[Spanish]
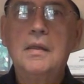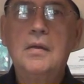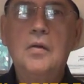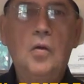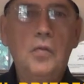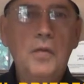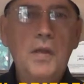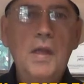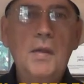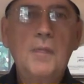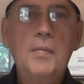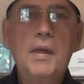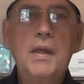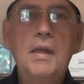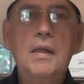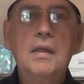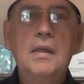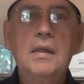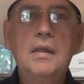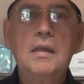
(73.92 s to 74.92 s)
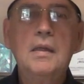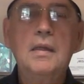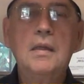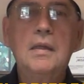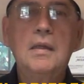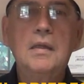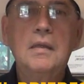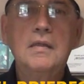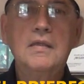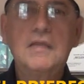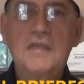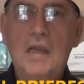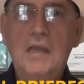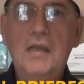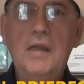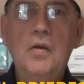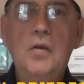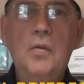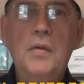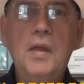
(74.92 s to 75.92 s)
Noviembre,
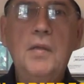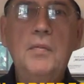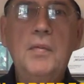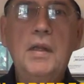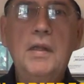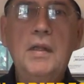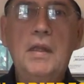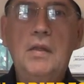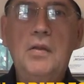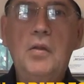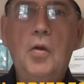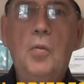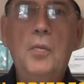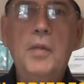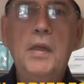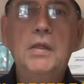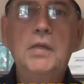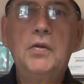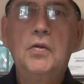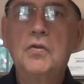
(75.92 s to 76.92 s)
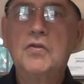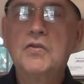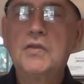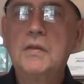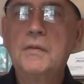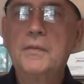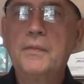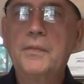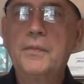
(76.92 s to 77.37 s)
6 de noviembre del 2012.